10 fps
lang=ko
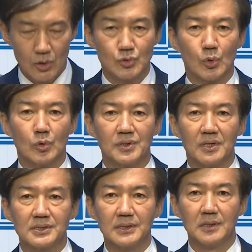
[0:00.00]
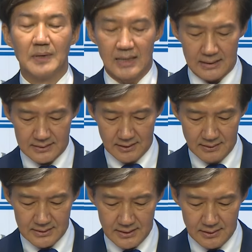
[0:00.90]
조국혁신과
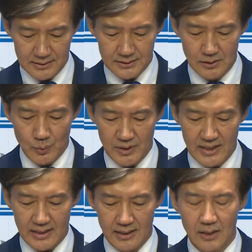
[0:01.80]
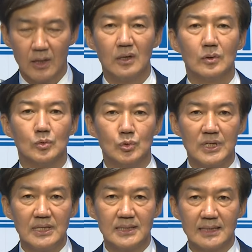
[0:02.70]
정치혁신을 위해
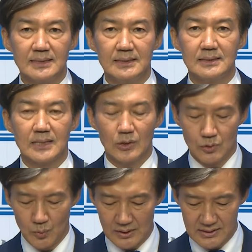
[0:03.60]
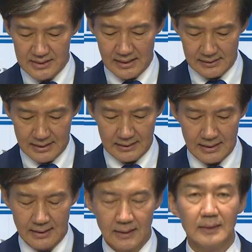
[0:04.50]
우리 자신이 세운 원칙에 따라
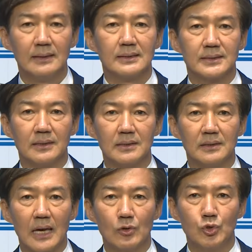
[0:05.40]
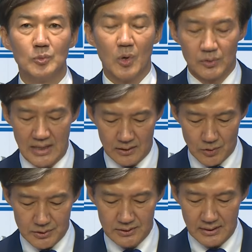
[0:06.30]
선거에 후보 낼
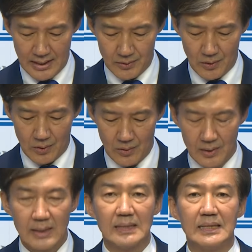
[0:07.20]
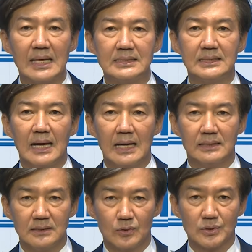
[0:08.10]
곳은 내고 내지
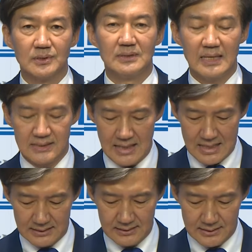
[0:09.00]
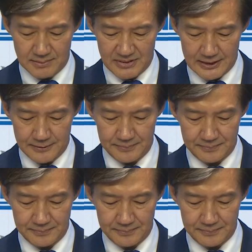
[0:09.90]
않을 곳은 내지 않을 것입니다.